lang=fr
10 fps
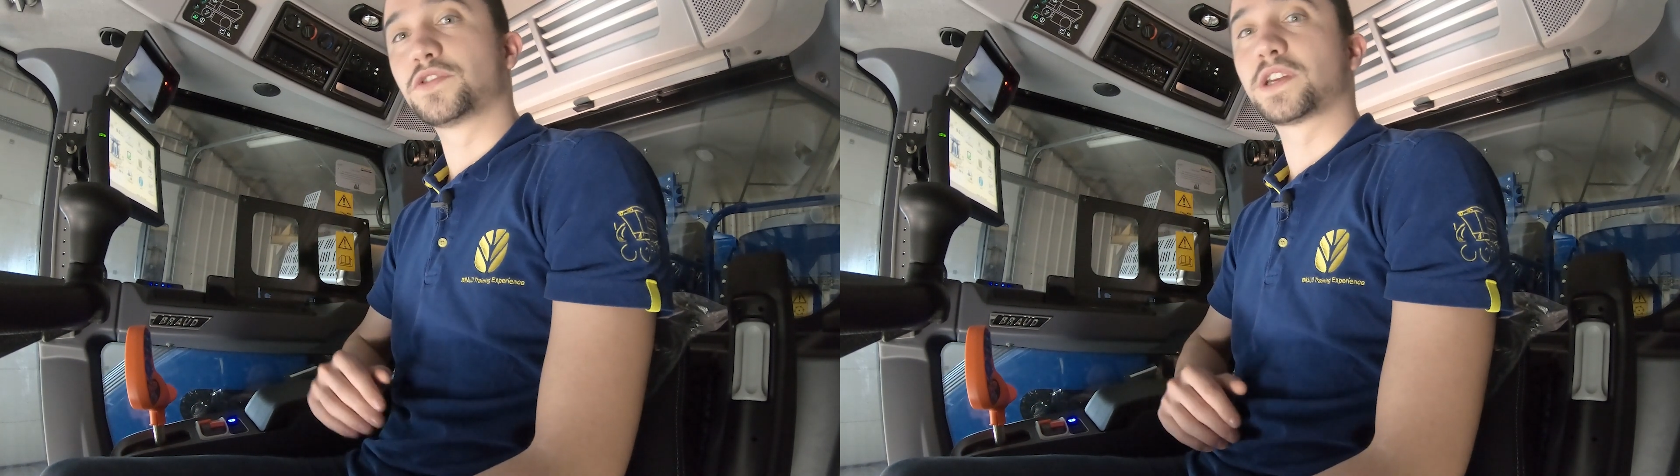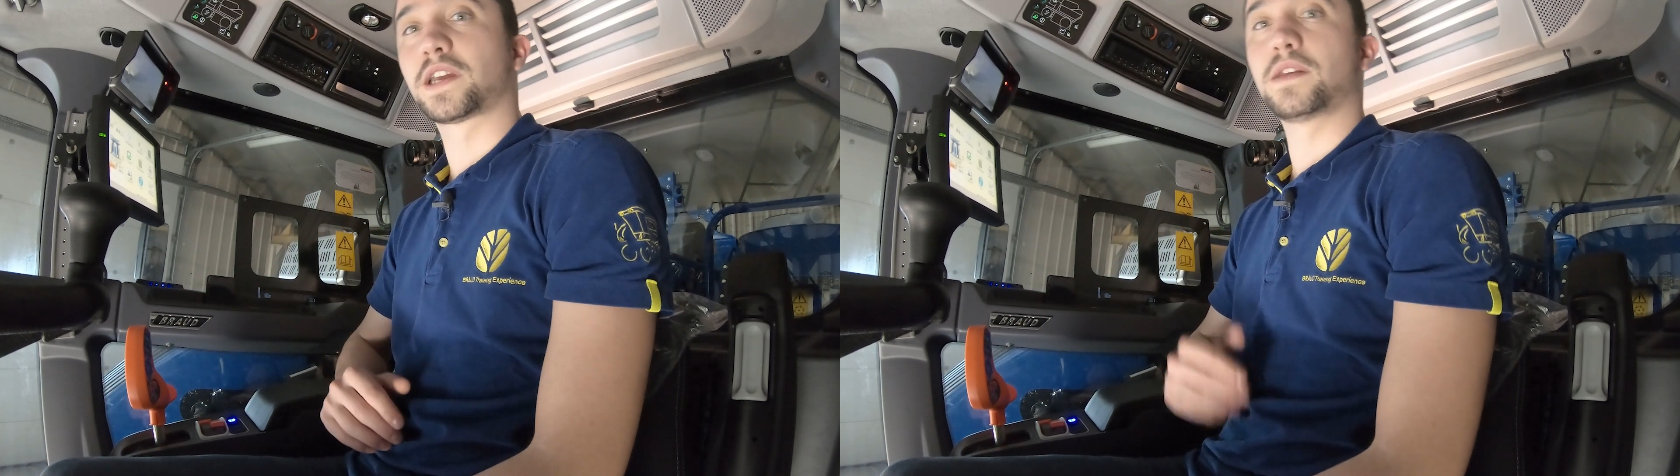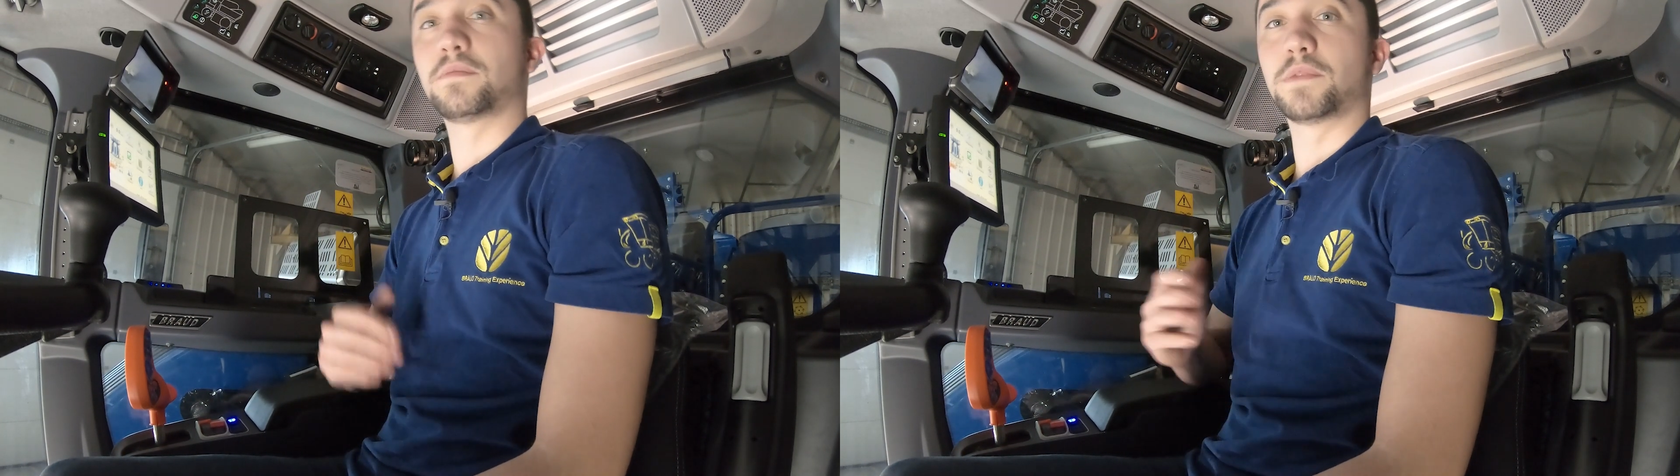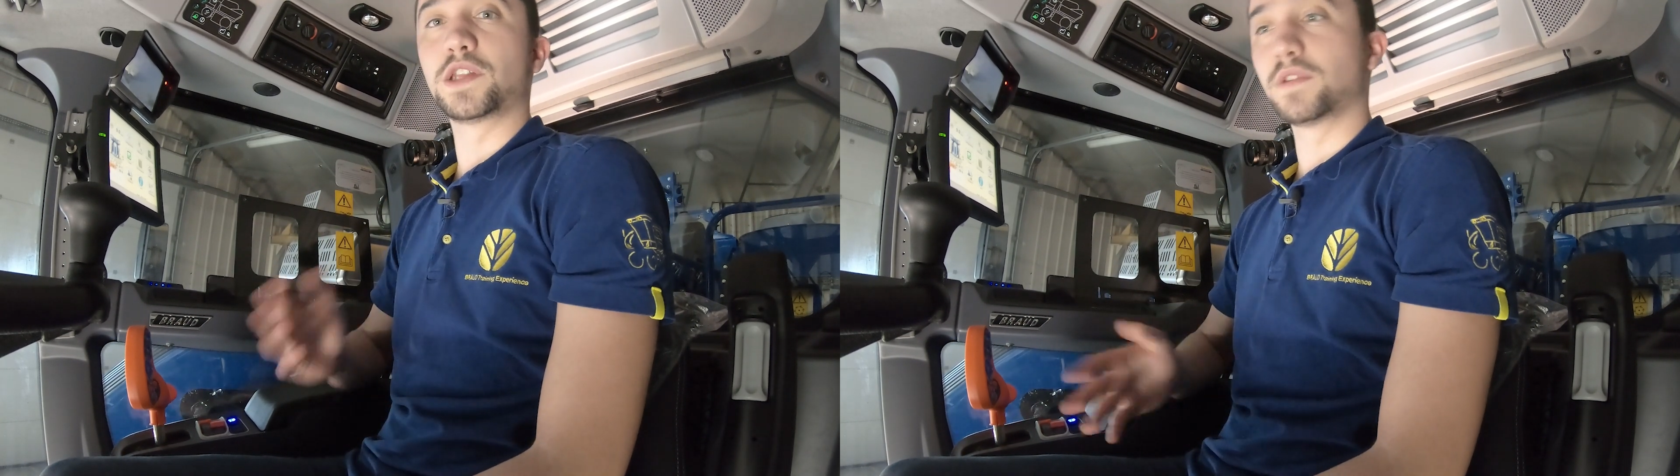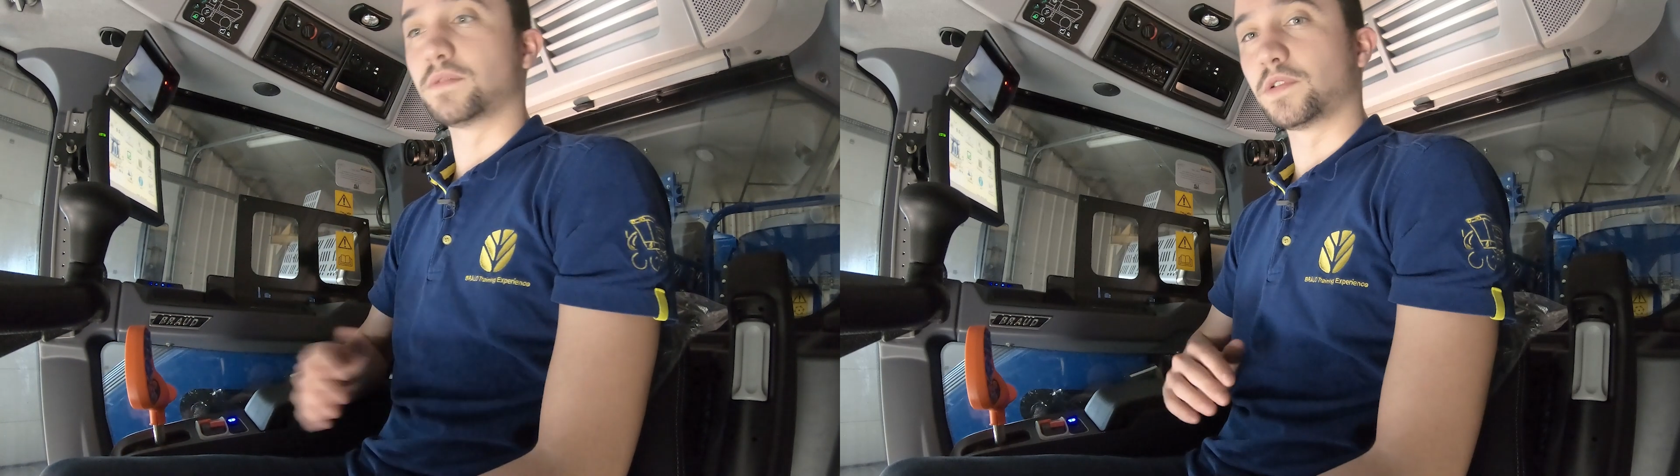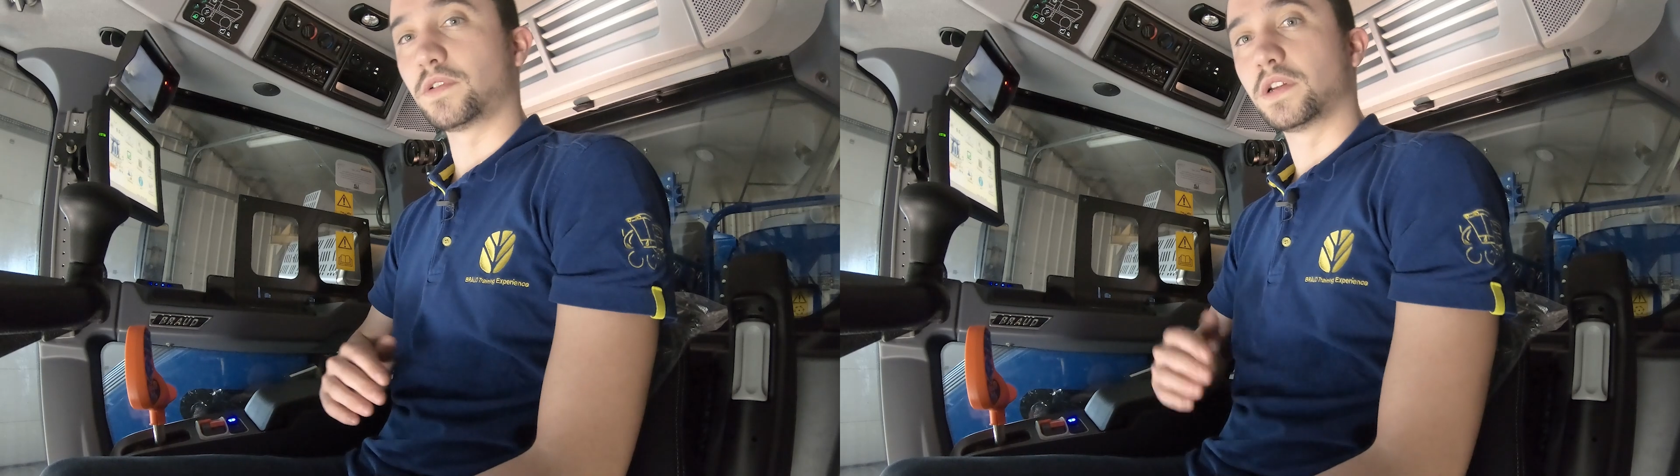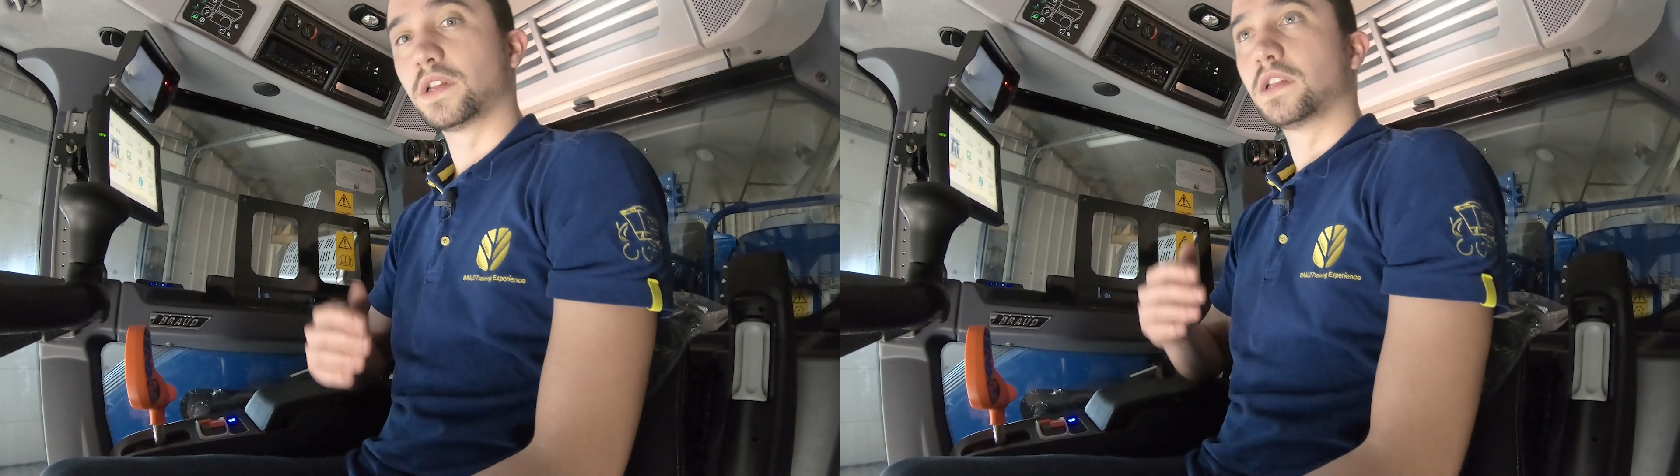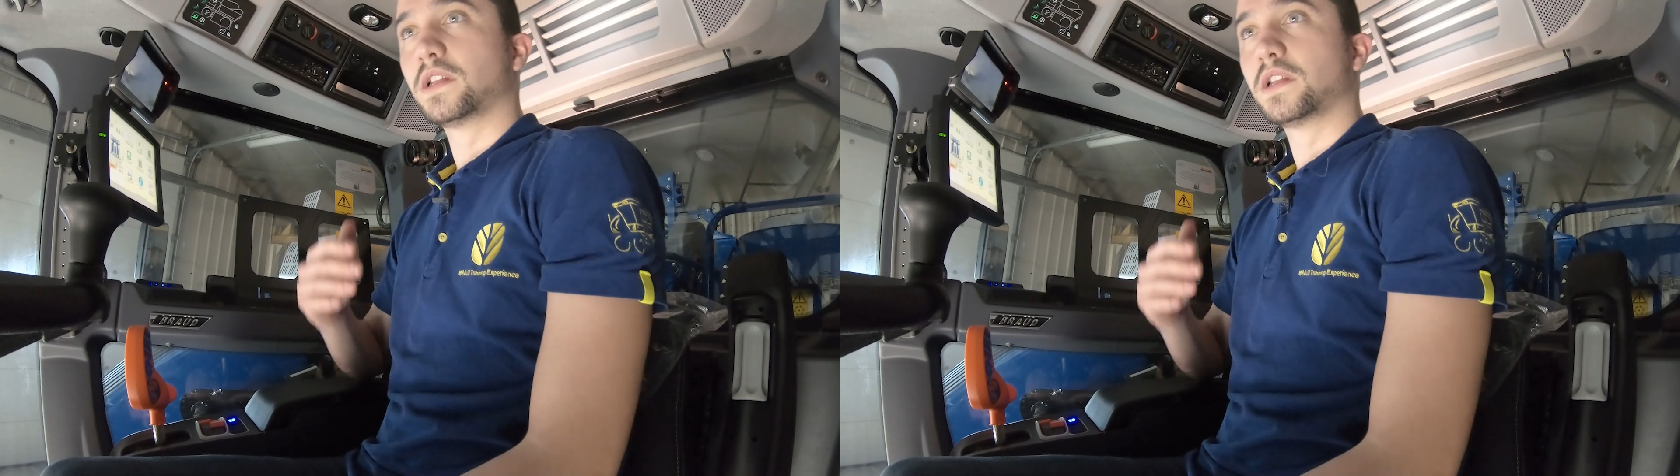de gérer manuellement